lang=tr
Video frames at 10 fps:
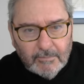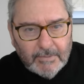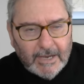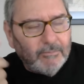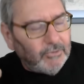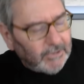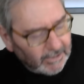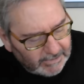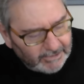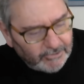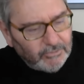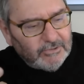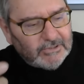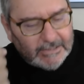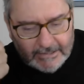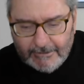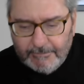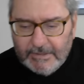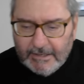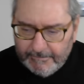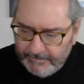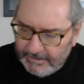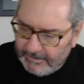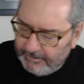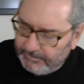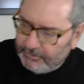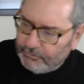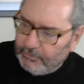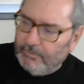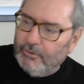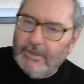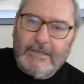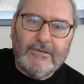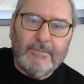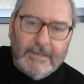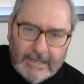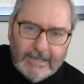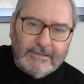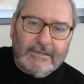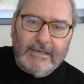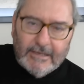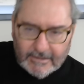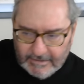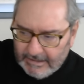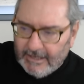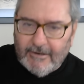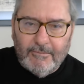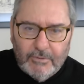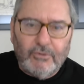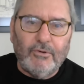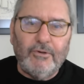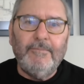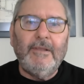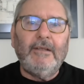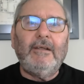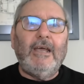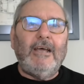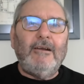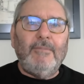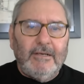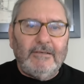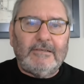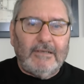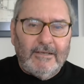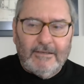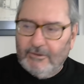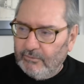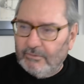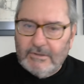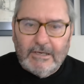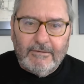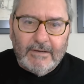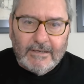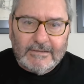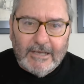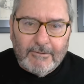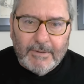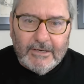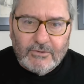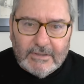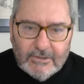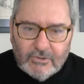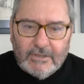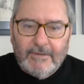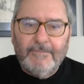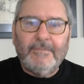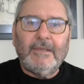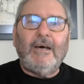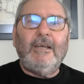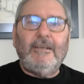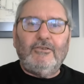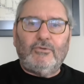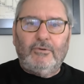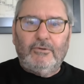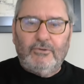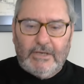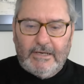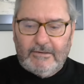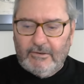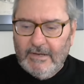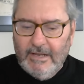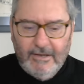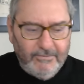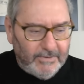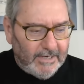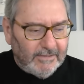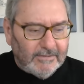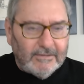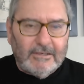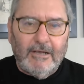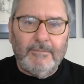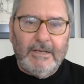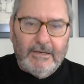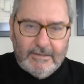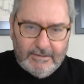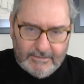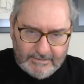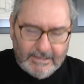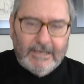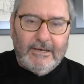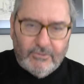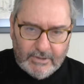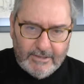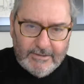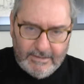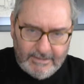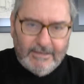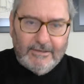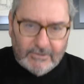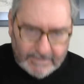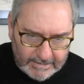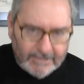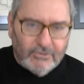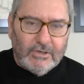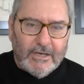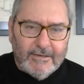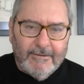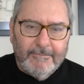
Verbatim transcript: Ben bunu aylar önce dedim ya Kıbrıs Rum yönetimi neyse yarın bir gün Ermenistan'da Türkiye ve Azerbaycan için aynısı olacaktır. Fransızı, Amerikalısı gelecek, İngiliz'i gelecek.